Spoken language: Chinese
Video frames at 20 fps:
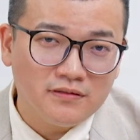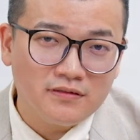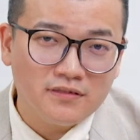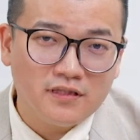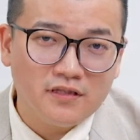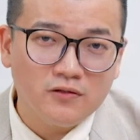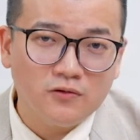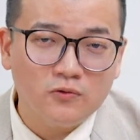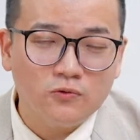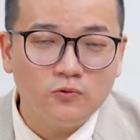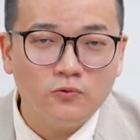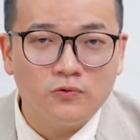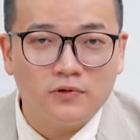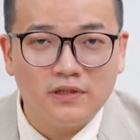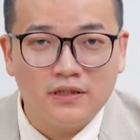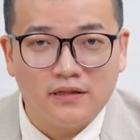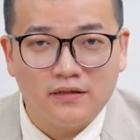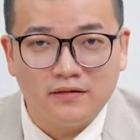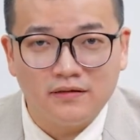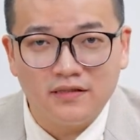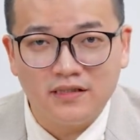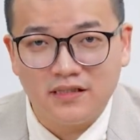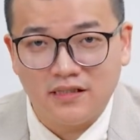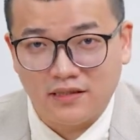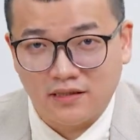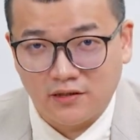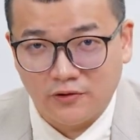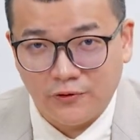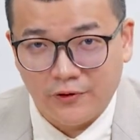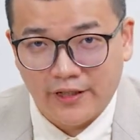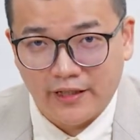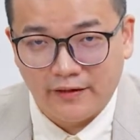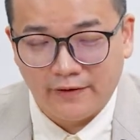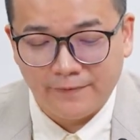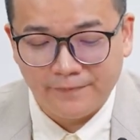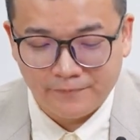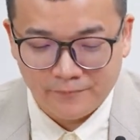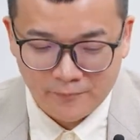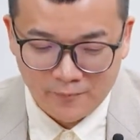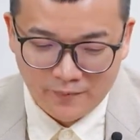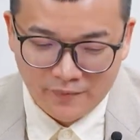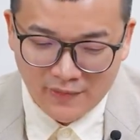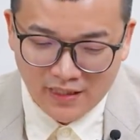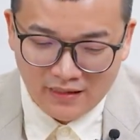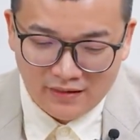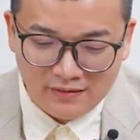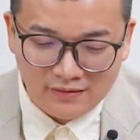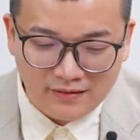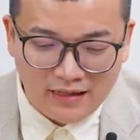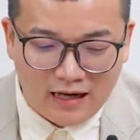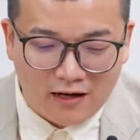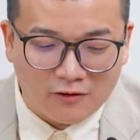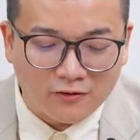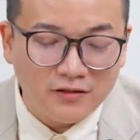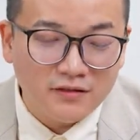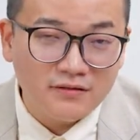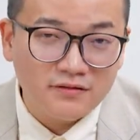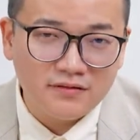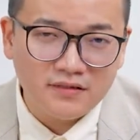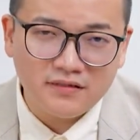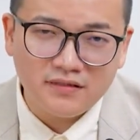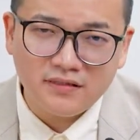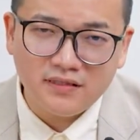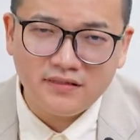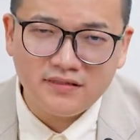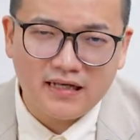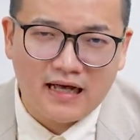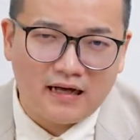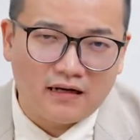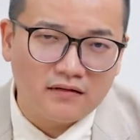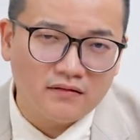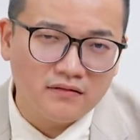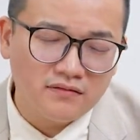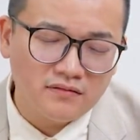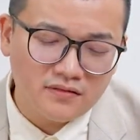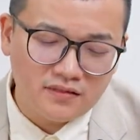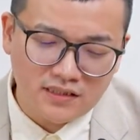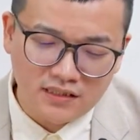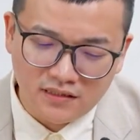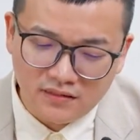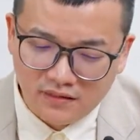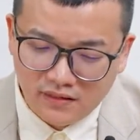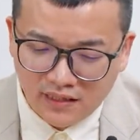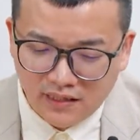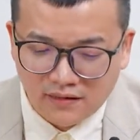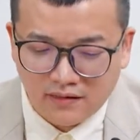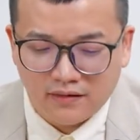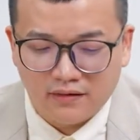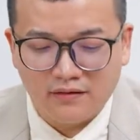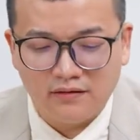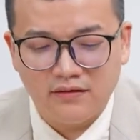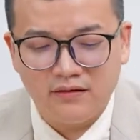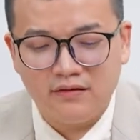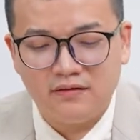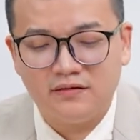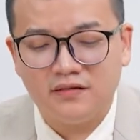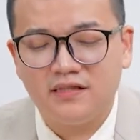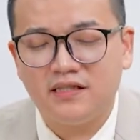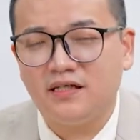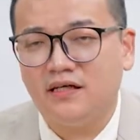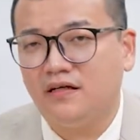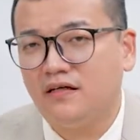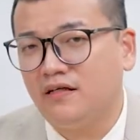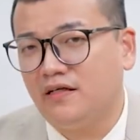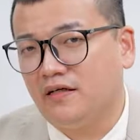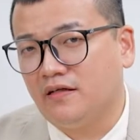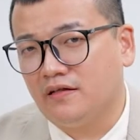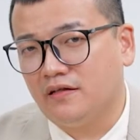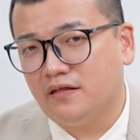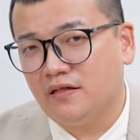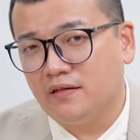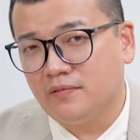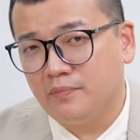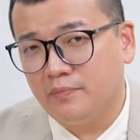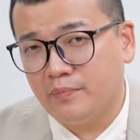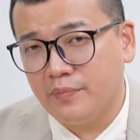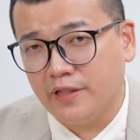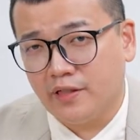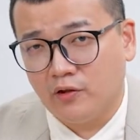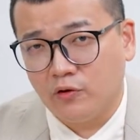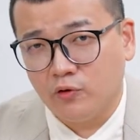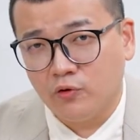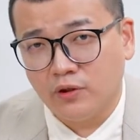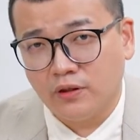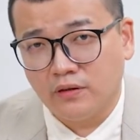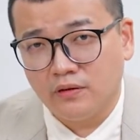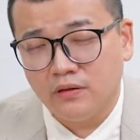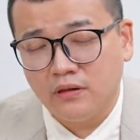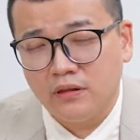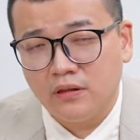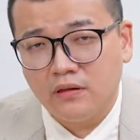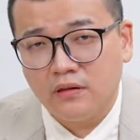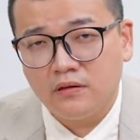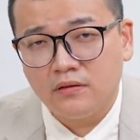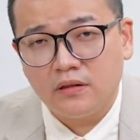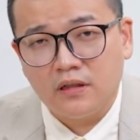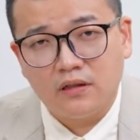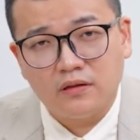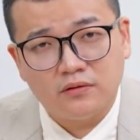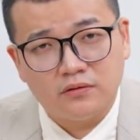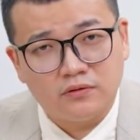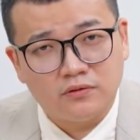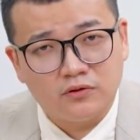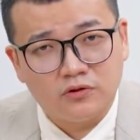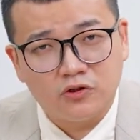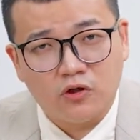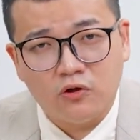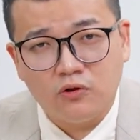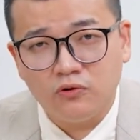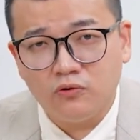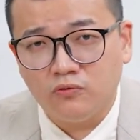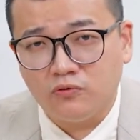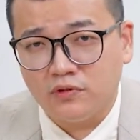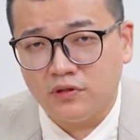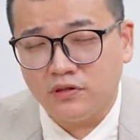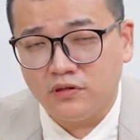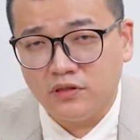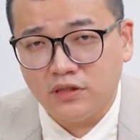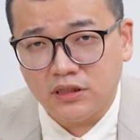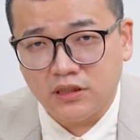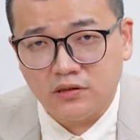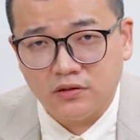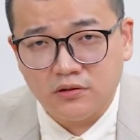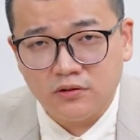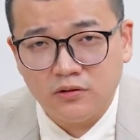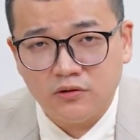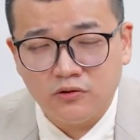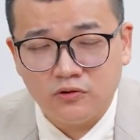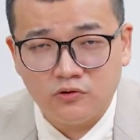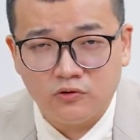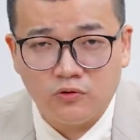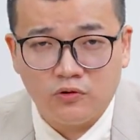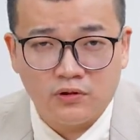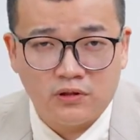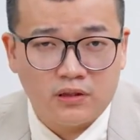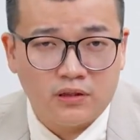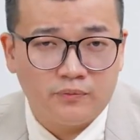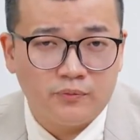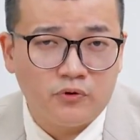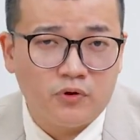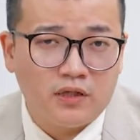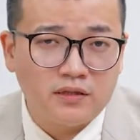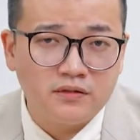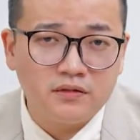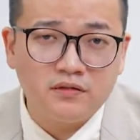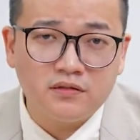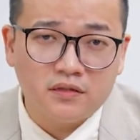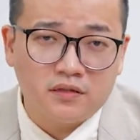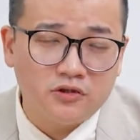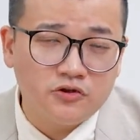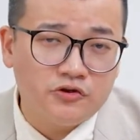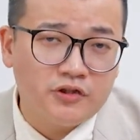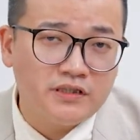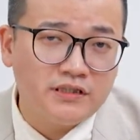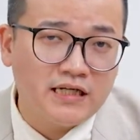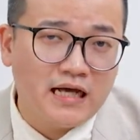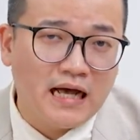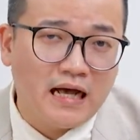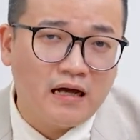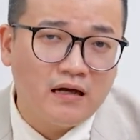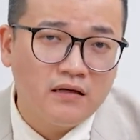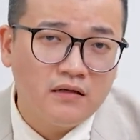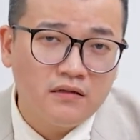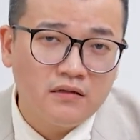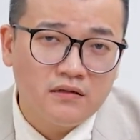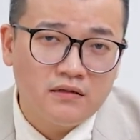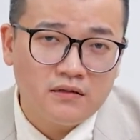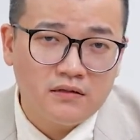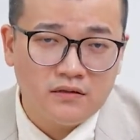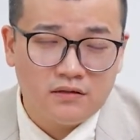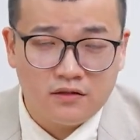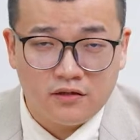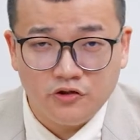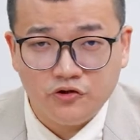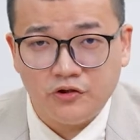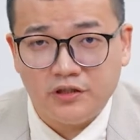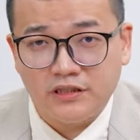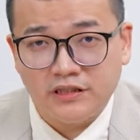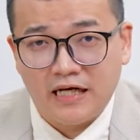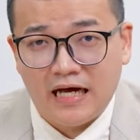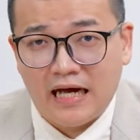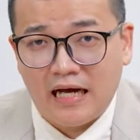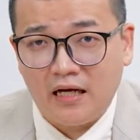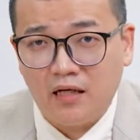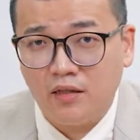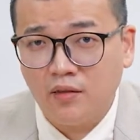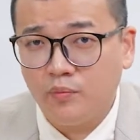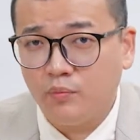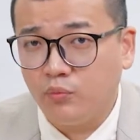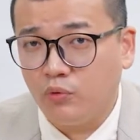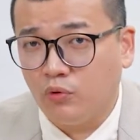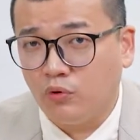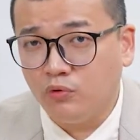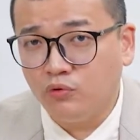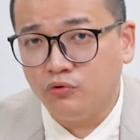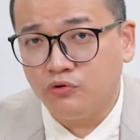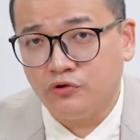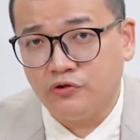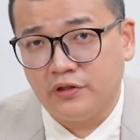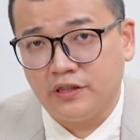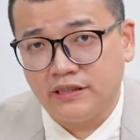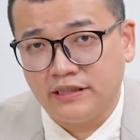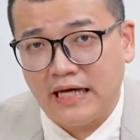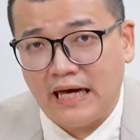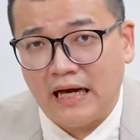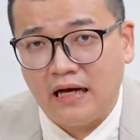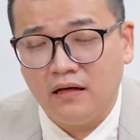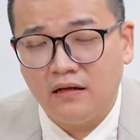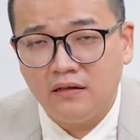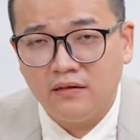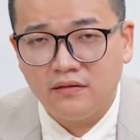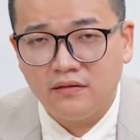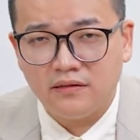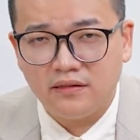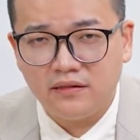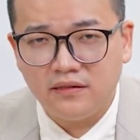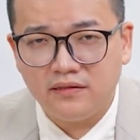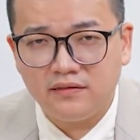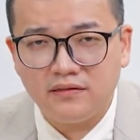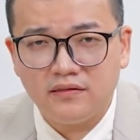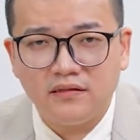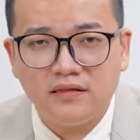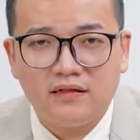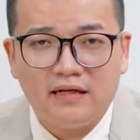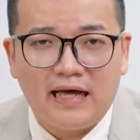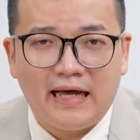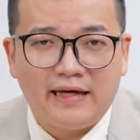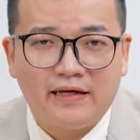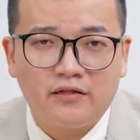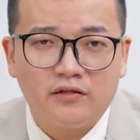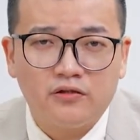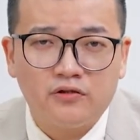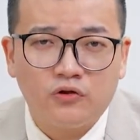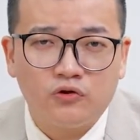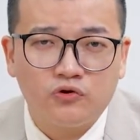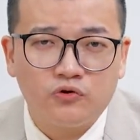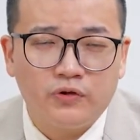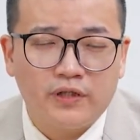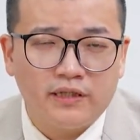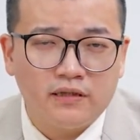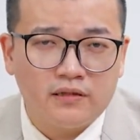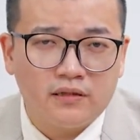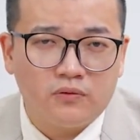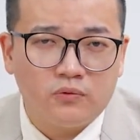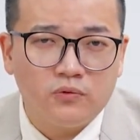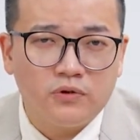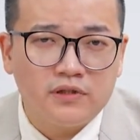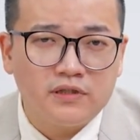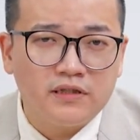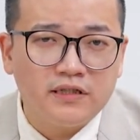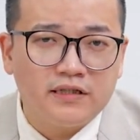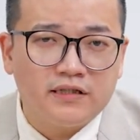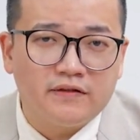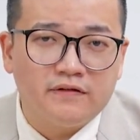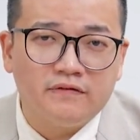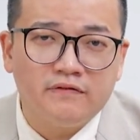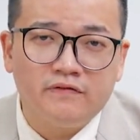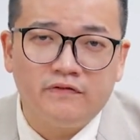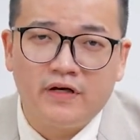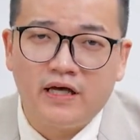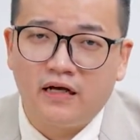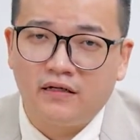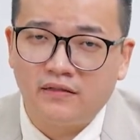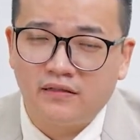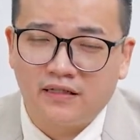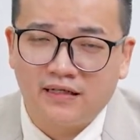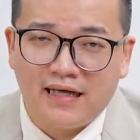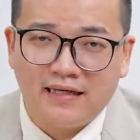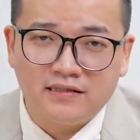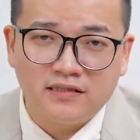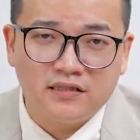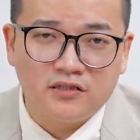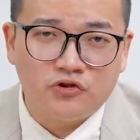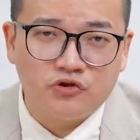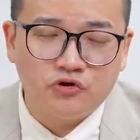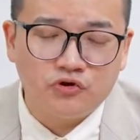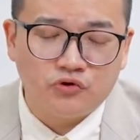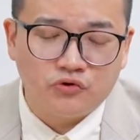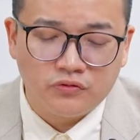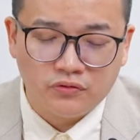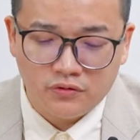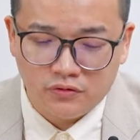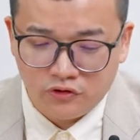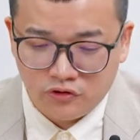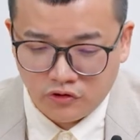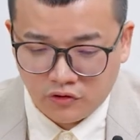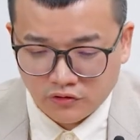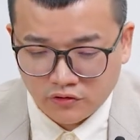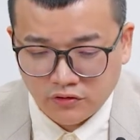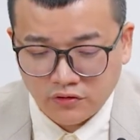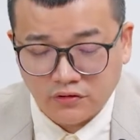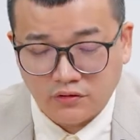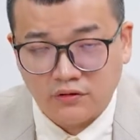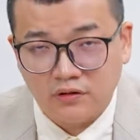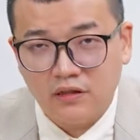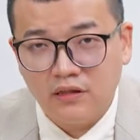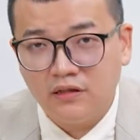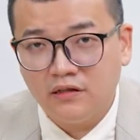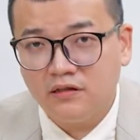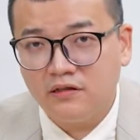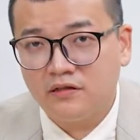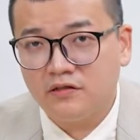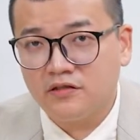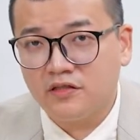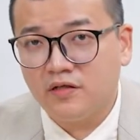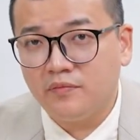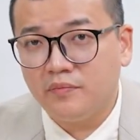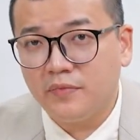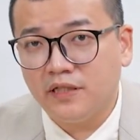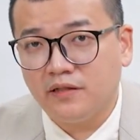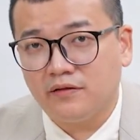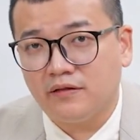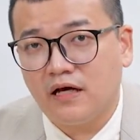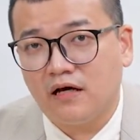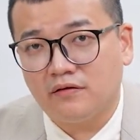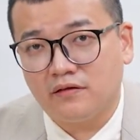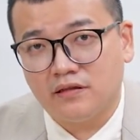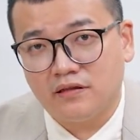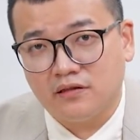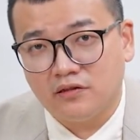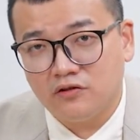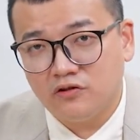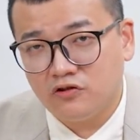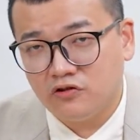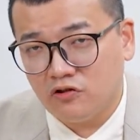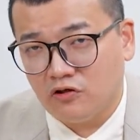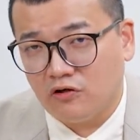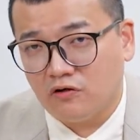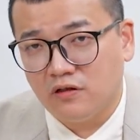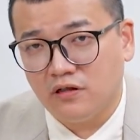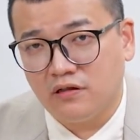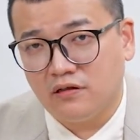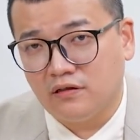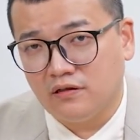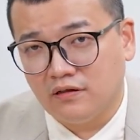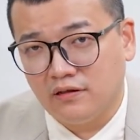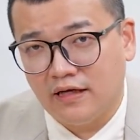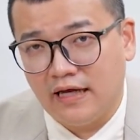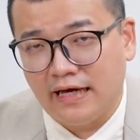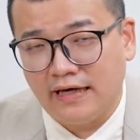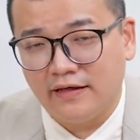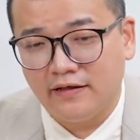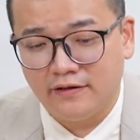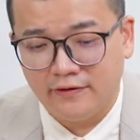生物的起源，好，这是一场经历了千年的辩论。呃，从古至今，所有的不管是哲学家、科学家、博物学家，一直以来都对一个问题非常的感兴趣，就是生命到底从何而来。